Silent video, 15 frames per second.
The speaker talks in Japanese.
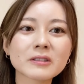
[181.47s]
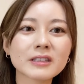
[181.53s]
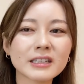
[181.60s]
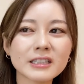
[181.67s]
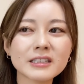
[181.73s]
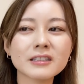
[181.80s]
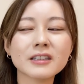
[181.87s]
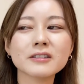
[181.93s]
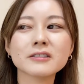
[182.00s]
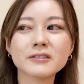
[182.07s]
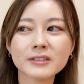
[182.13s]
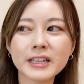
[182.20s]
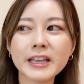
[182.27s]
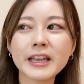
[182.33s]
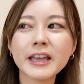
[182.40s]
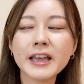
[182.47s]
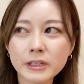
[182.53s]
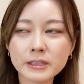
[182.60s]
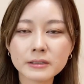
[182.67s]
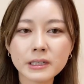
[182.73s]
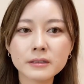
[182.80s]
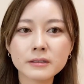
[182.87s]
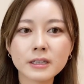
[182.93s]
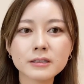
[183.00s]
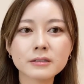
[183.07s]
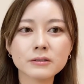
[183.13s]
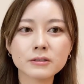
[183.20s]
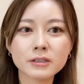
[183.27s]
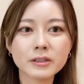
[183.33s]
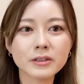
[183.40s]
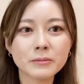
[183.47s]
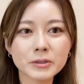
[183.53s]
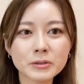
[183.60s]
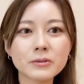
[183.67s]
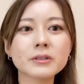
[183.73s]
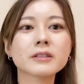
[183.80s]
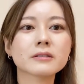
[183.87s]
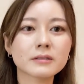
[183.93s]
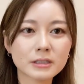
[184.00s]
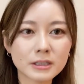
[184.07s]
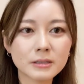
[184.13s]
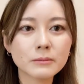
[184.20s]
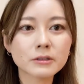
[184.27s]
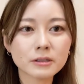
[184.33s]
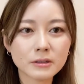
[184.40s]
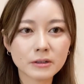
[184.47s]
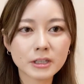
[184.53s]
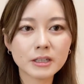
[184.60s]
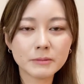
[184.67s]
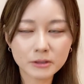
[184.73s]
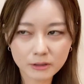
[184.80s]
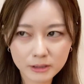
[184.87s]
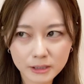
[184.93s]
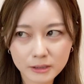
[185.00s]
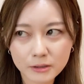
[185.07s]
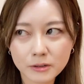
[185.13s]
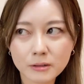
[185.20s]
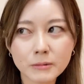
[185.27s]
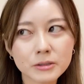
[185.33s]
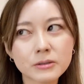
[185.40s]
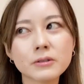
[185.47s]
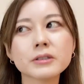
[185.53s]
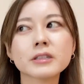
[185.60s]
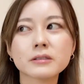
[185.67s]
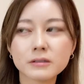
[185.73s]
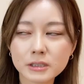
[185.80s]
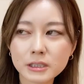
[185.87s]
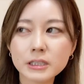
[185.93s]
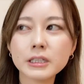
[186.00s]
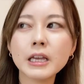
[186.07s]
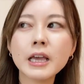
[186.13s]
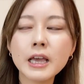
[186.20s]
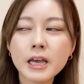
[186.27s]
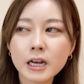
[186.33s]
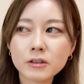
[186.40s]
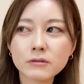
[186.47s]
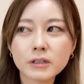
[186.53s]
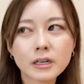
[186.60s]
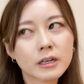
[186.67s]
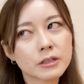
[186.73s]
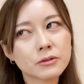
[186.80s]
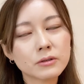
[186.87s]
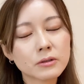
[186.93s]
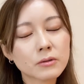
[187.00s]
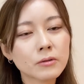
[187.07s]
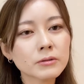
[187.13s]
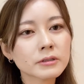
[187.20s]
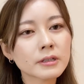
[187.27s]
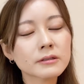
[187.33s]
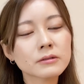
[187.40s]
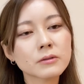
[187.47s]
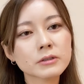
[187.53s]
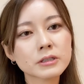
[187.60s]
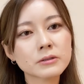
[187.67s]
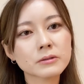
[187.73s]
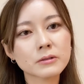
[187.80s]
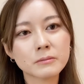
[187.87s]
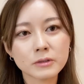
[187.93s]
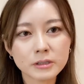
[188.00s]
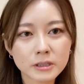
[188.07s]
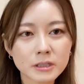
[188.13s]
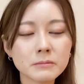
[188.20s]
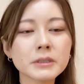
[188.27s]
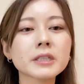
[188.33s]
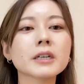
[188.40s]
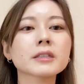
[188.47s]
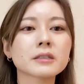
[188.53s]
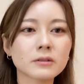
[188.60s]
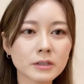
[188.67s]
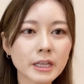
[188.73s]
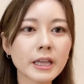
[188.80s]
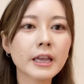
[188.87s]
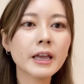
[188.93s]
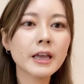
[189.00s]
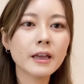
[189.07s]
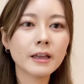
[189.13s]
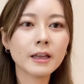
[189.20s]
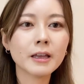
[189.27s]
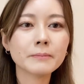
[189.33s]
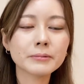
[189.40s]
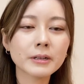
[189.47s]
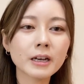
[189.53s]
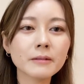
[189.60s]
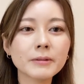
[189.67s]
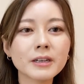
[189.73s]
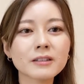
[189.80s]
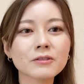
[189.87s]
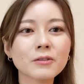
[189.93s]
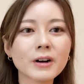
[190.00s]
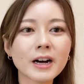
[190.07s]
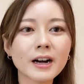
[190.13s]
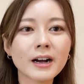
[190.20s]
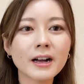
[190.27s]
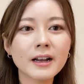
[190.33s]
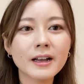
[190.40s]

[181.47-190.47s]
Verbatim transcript: たりっていうので SNS の授業もそうですしもちろん日々の診療もそうですしあとはなんかいろいろコンサルのお仕事もしてるみたいなので、えー、プライベートは